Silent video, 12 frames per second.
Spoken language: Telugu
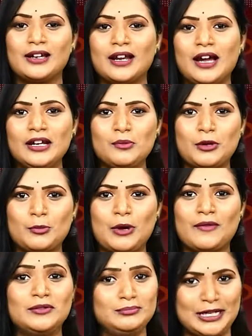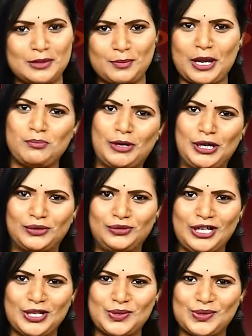గ్రహణ ప్రభావం మనపై
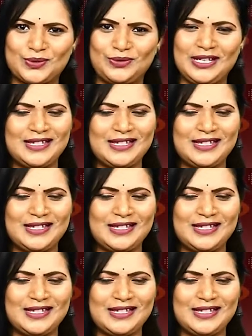పడకుండా రాకుండా చూసుకుంటే